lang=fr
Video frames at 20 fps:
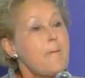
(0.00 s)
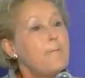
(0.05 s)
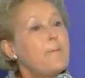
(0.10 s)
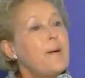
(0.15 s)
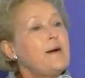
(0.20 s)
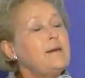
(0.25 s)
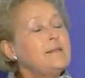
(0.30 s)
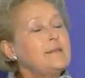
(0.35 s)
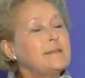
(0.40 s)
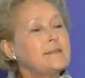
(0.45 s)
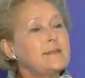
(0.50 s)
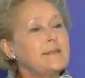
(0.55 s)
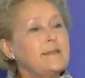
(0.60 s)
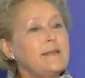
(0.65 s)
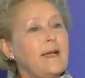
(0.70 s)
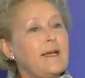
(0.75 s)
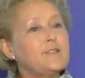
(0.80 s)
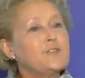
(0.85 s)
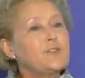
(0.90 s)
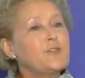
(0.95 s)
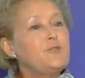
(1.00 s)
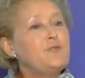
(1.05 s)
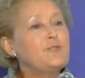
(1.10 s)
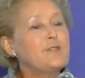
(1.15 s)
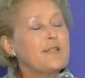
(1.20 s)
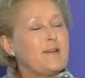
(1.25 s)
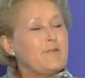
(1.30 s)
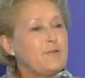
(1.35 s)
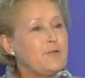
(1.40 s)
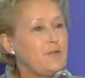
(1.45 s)
Pensez à ce que
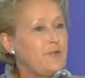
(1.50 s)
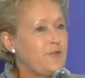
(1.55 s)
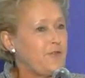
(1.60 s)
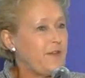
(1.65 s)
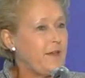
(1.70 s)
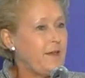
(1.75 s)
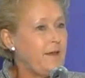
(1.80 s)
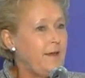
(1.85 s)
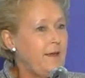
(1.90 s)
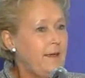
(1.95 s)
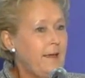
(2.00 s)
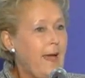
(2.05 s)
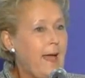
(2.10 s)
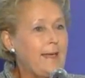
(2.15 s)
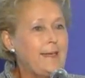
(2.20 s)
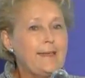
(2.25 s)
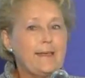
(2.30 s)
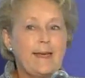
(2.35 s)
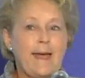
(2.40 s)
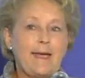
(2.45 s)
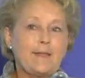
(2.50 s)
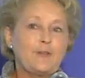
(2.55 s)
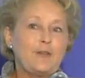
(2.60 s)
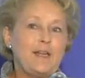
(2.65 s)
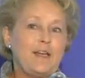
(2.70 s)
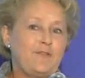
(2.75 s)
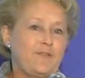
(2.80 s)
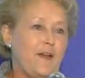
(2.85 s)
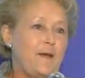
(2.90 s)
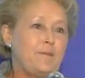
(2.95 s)
nous avons fait à l'égard de
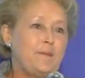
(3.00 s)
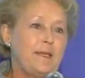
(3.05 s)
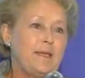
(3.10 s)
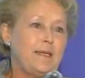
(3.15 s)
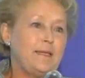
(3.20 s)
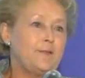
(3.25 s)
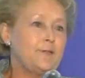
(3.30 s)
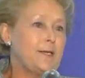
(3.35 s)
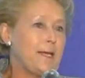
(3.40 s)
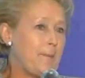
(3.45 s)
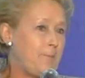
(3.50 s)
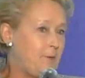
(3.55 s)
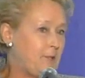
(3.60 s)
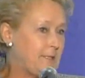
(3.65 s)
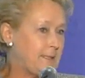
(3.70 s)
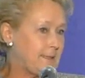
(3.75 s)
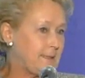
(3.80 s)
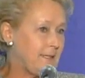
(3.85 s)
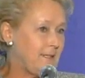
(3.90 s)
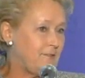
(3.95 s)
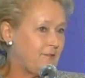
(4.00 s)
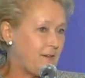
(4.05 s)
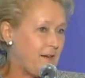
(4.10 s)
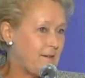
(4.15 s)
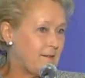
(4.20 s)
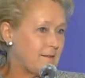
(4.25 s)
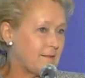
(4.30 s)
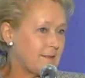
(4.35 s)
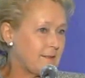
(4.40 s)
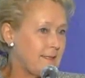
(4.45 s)
la famille, de la petite
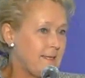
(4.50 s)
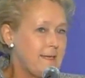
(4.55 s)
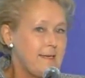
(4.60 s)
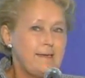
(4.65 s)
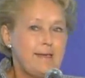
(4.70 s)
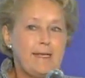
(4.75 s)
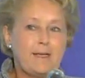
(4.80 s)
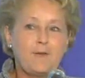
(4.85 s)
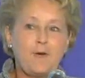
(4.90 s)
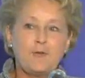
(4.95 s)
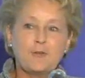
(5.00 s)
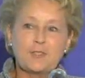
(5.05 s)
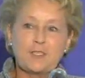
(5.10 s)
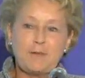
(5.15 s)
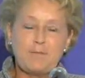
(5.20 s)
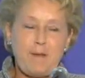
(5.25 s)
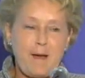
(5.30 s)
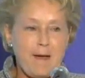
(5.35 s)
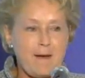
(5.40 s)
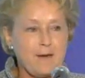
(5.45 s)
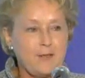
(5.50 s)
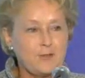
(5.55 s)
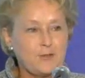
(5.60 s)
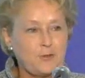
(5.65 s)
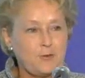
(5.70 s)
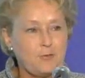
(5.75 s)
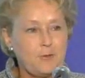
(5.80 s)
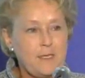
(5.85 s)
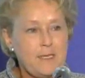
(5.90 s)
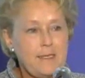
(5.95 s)
enfance, les congés
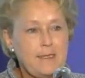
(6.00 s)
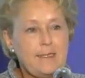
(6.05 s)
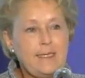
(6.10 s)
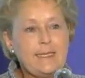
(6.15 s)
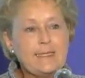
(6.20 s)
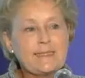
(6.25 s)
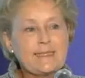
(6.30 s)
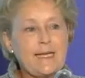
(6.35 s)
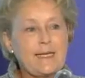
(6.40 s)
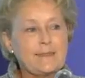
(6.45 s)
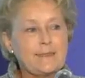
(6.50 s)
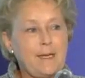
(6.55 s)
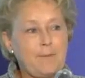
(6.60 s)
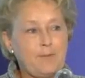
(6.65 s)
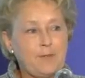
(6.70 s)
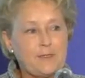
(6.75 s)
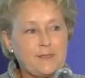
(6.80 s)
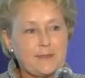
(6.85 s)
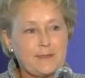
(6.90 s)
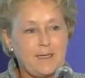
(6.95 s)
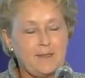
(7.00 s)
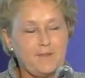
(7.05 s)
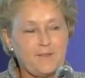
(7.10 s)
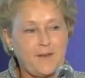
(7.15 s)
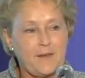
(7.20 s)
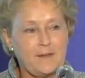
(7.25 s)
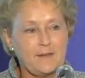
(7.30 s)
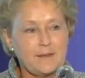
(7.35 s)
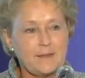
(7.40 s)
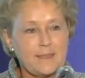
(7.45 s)
parentaux, les centres de la petite
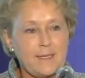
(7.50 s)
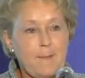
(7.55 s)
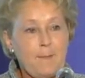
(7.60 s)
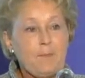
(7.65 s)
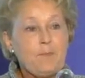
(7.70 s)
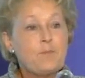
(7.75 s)
enfance.